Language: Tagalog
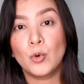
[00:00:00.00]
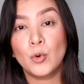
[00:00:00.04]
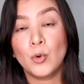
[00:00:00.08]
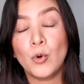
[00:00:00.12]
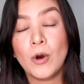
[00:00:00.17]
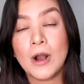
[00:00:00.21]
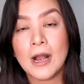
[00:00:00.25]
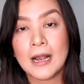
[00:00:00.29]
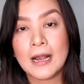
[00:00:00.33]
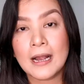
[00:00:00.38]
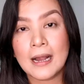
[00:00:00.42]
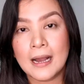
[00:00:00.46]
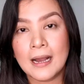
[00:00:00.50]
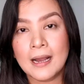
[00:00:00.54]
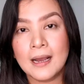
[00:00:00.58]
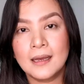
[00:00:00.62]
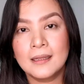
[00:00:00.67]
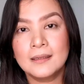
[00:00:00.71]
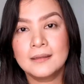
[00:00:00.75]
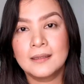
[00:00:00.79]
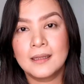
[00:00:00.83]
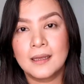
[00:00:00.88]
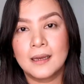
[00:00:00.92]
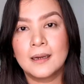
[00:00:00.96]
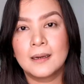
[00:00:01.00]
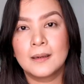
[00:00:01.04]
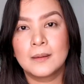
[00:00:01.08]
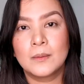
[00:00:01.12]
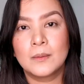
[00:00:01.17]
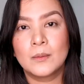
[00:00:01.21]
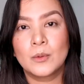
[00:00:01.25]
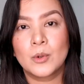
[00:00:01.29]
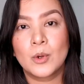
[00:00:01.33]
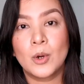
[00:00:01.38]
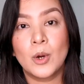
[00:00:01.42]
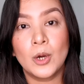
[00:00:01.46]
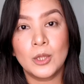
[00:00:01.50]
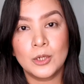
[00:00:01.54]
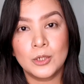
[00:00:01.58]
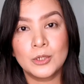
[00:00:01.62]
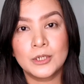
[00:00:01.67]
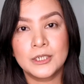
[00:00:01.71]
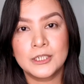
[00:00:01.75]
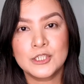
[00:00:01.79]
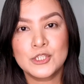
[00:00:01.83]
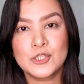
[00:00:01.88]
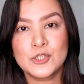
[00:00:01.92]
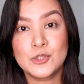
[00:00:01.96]
Kuha ka ng
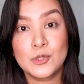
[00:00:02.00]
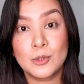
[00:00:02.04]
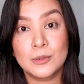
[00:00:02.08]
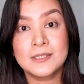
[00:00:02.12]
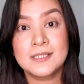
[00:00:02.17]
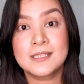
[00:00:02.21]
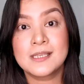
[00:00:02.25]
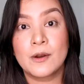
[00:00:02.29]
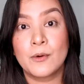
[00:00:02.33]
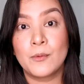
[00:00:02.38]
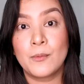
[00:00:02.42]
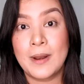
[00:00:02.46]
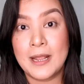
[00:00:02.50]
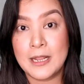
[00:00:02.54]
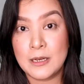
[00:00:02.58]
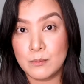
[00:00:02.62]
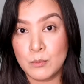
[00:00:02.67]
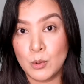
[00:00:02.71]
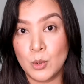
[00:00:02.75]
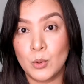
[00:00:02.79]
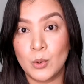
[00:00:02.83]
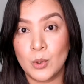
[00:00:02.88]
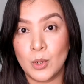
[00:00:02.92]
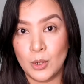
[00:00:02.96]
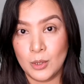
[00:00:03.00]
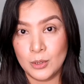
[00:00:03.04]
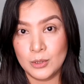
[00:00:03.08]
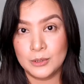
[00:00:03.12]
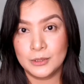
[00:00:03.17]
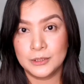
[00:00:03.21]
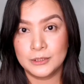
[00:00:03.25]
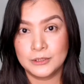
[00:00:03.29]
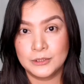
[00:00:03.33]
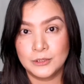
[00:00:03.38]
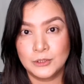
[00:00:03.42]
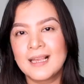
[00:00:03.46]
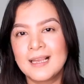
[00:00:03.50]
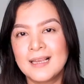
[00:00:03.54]
colors dun sa rainbow colors.